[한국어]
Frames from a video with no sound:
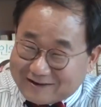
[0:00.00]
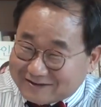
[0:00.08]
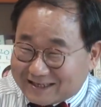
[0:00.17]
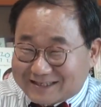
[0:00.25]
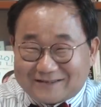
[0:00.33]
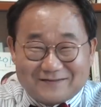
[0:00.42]

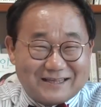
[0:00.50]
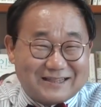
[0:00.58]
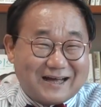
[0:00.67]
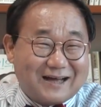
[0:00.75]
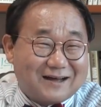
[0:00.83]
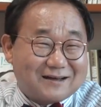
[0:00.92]

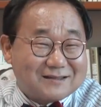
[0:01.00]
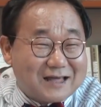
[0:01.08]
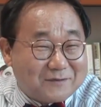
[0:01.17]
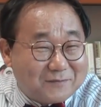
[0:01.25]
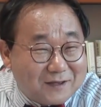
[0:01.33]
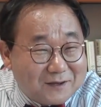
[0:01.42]
나오셨습니다. 그
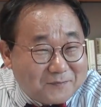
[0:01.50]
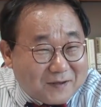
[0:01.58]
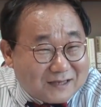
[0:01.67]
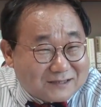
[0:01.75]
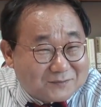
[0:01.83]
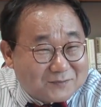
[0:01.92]
다음에 네. 옆에
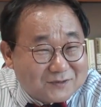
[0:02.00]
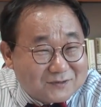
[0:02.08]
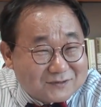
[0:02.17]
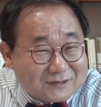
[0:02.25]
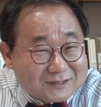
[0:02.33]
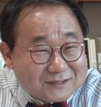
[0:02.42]
계신 분
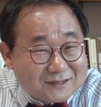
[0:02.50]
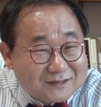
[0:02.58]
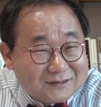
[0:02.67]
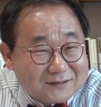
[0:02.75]
누구시죠?